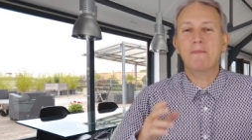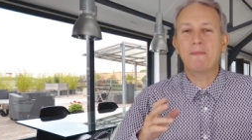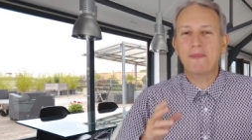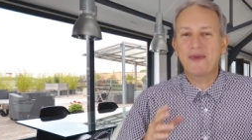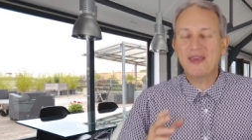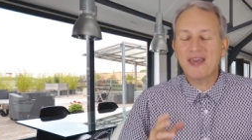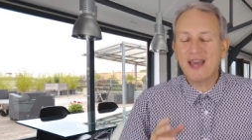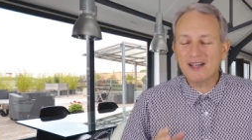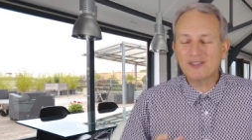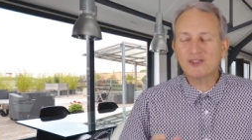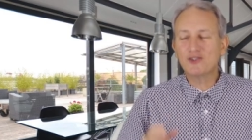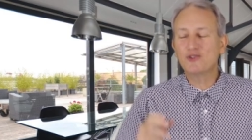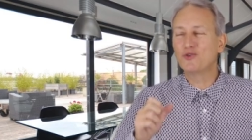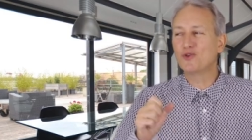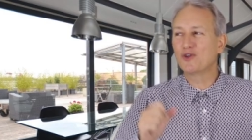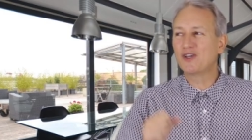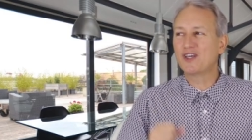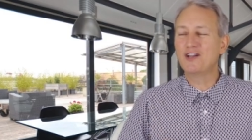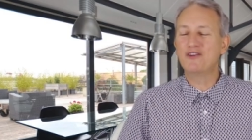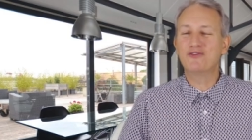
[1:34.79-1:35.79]
Bien
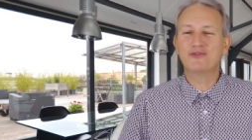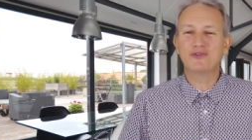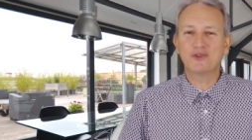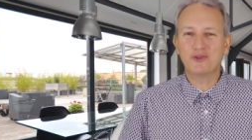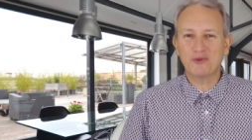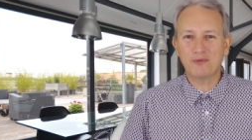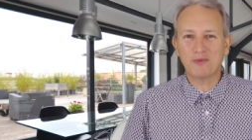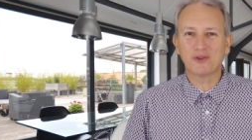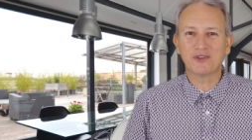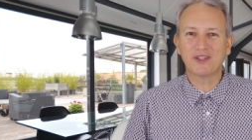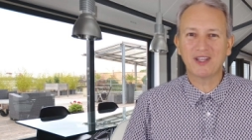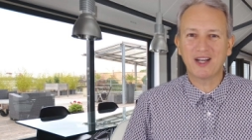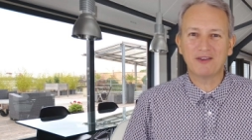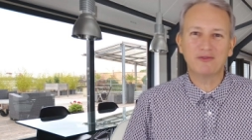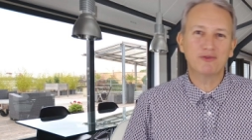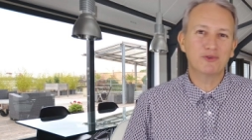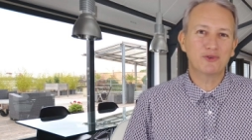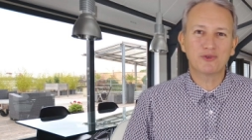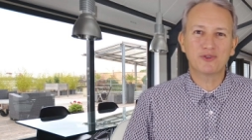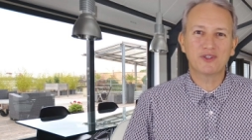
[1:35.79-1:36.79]
sûr qu'il faut demander
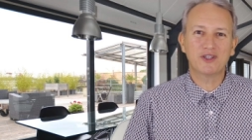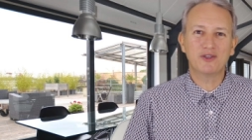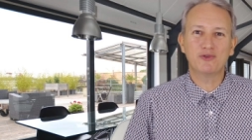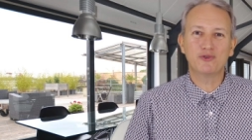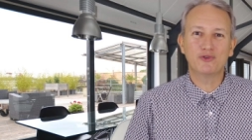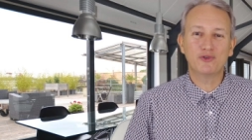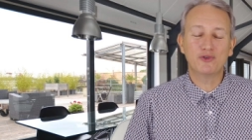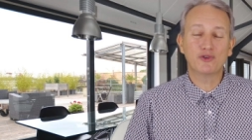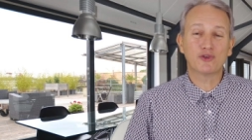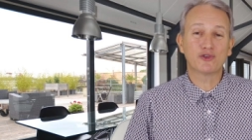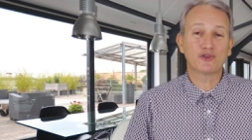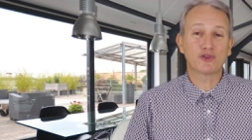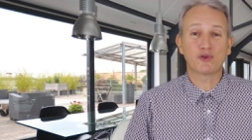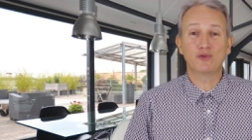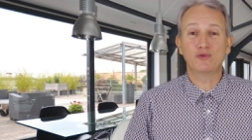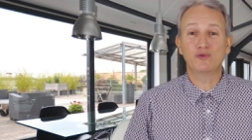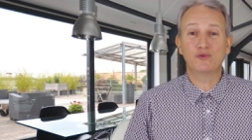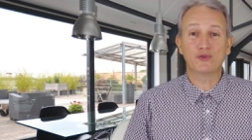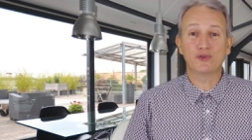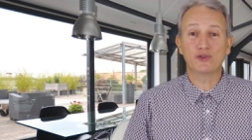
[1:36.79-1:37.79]
la volonté de Dieu dans ce
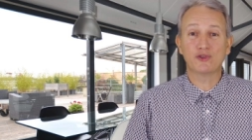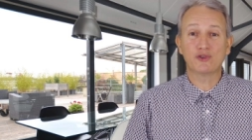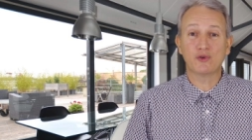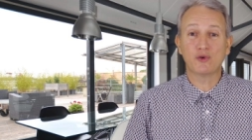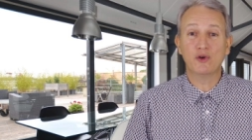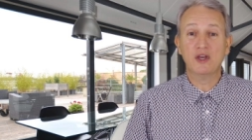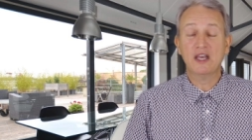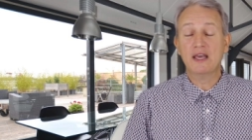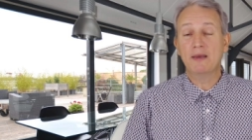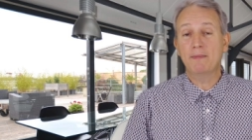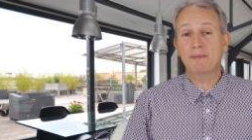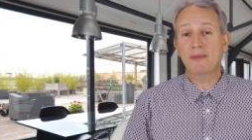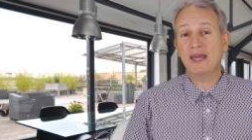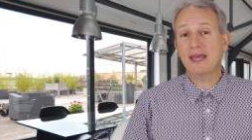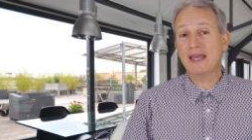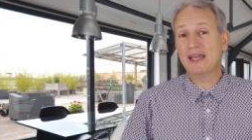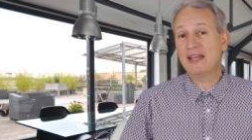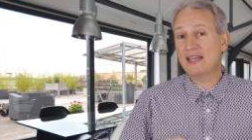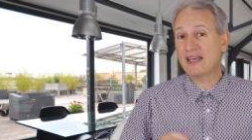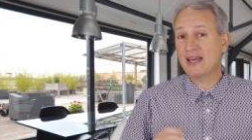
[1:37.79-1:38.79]
que nous faisons,
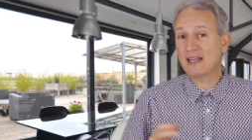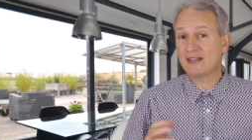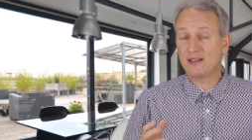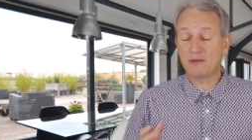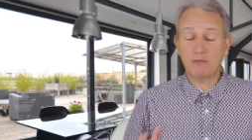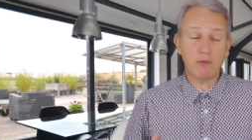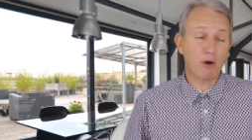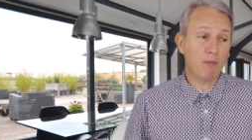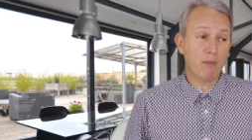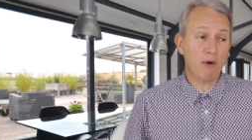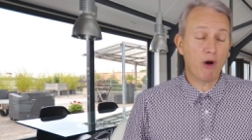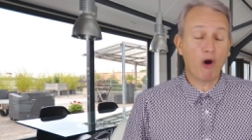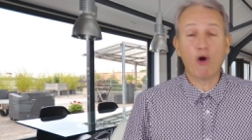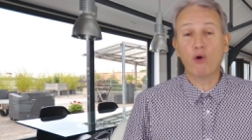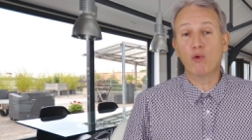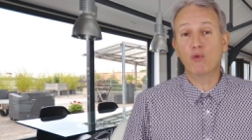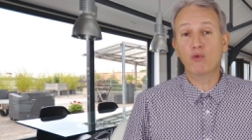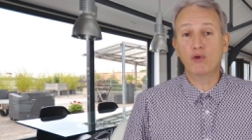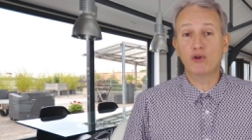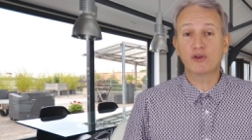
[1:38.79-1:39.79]
mais il y a des
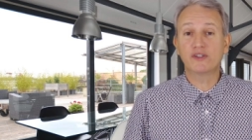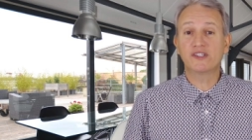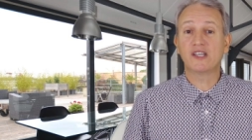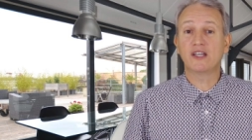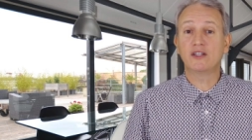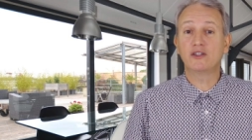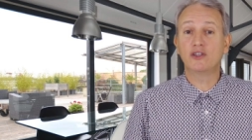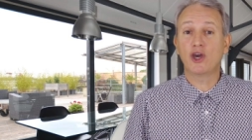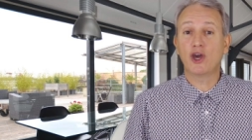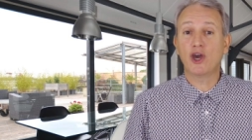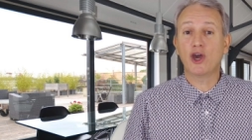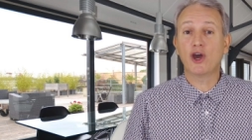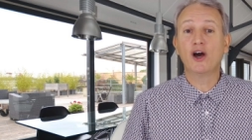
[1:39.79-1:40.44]
moments où le Seigneur